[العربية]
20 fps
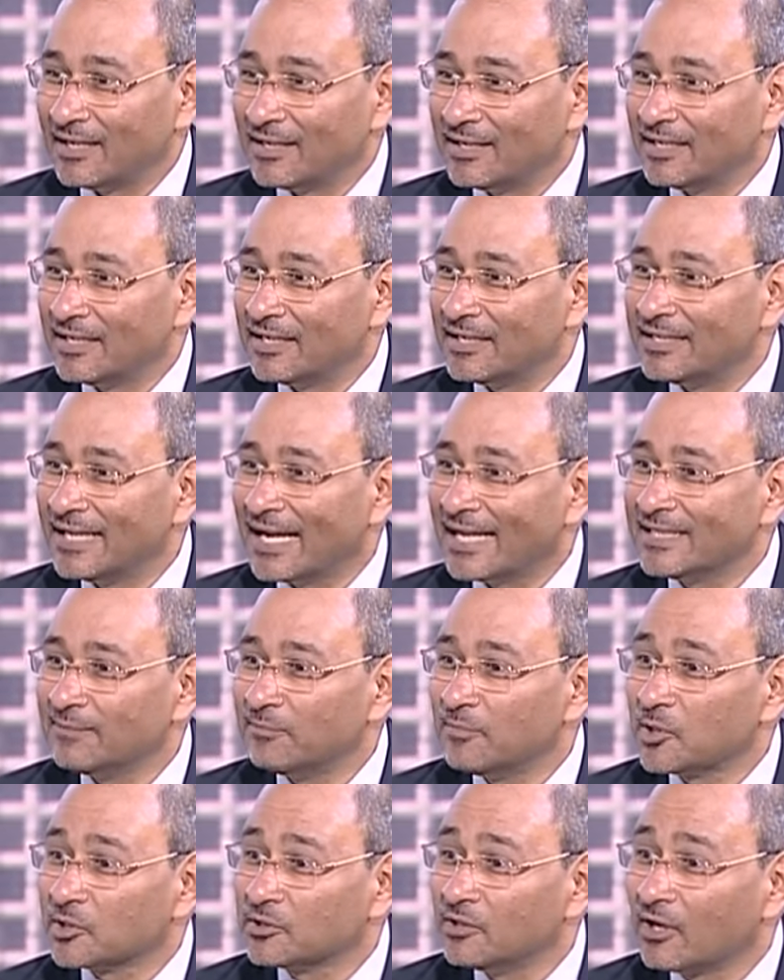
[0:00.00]
يعني
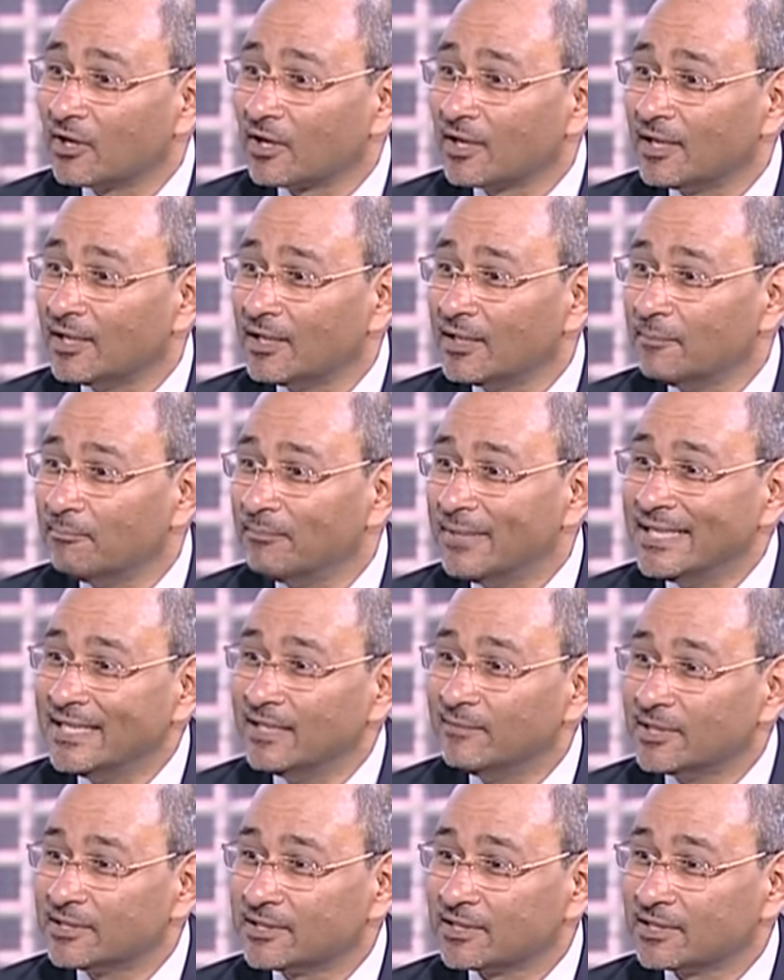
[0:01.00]
بمقدار ملي